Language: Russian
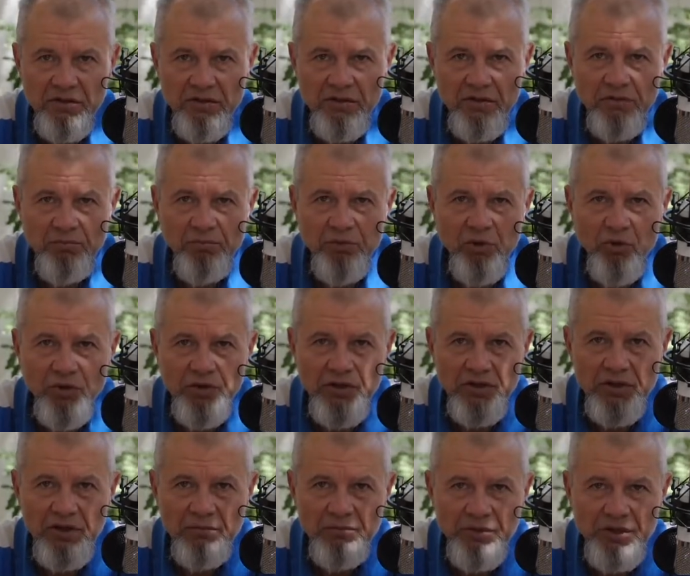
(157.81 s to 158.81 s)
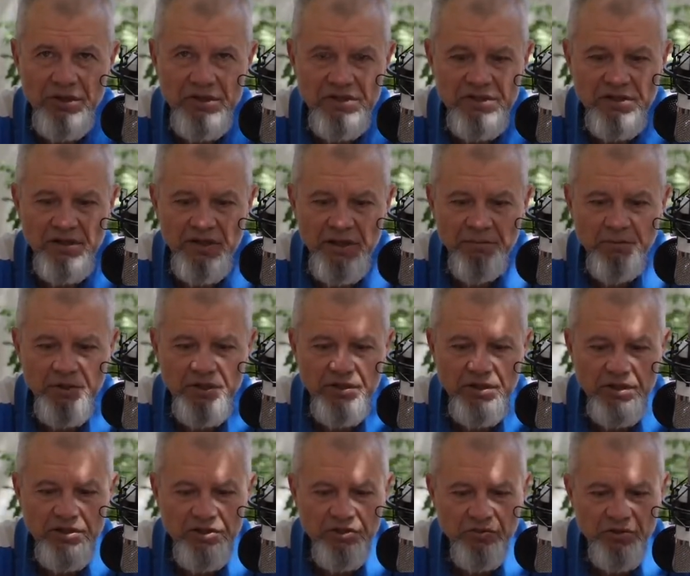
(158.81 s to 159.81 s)
э, блоги там и разные
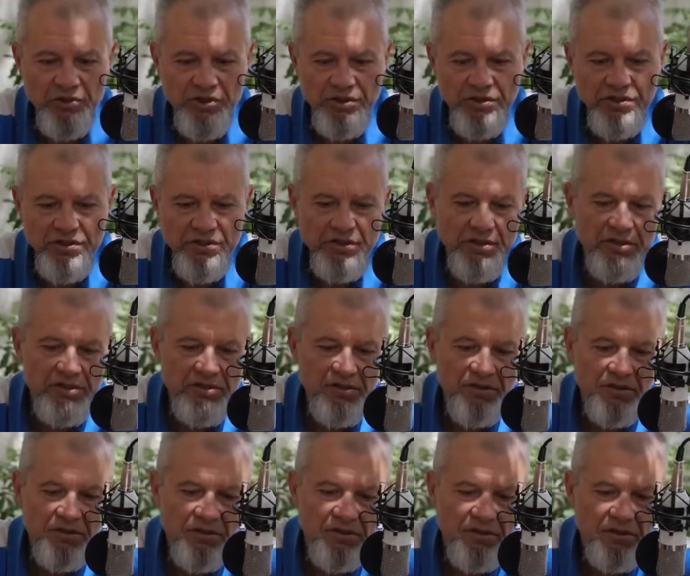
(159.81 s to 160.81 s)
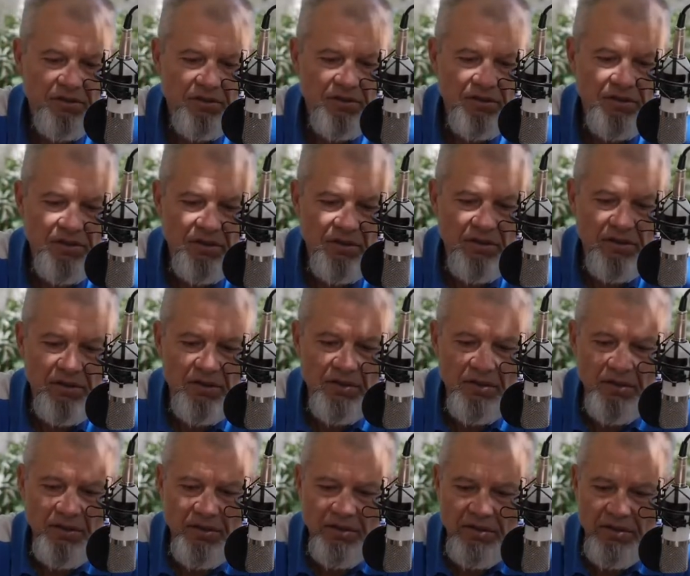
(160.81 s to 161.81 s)
репортажи очень интересные.
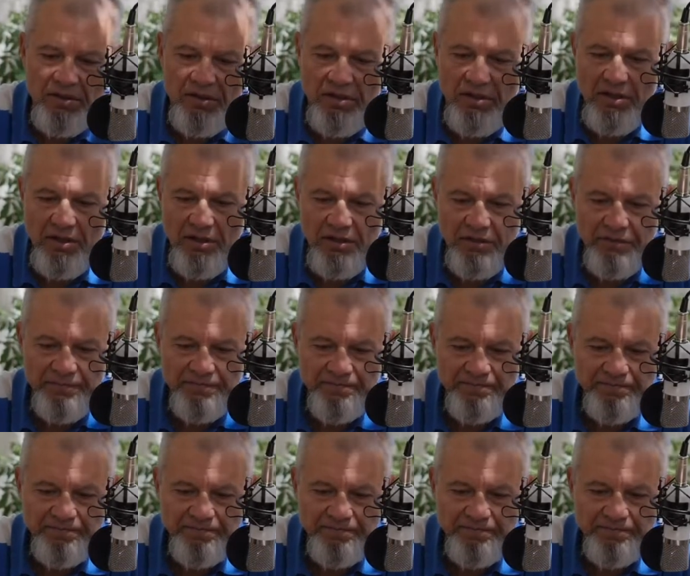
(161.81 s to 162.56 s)
Так.